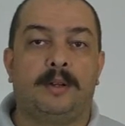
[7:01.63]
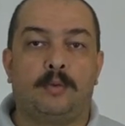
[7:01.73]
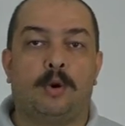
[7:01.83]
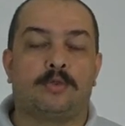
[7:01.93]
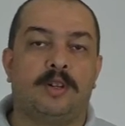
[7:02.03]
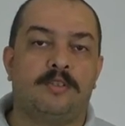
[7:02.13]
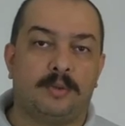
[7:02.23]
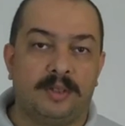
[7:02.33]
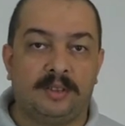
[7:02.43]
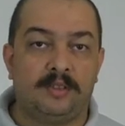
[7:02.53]
cuocere
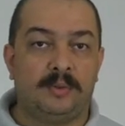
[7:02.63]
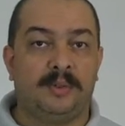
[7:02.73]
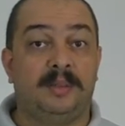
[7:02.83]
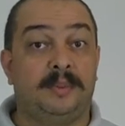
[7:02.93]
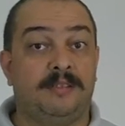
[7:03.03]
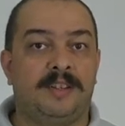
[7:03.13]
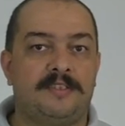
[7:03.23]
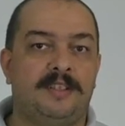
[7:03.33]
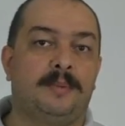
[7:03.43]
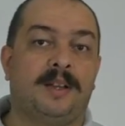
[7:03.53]
55 tipi diversi
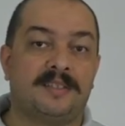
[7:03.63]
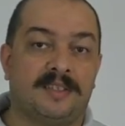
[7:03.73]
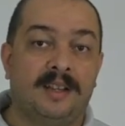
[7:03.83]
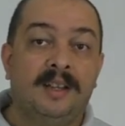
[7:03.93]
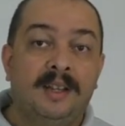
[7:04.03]
di pasta.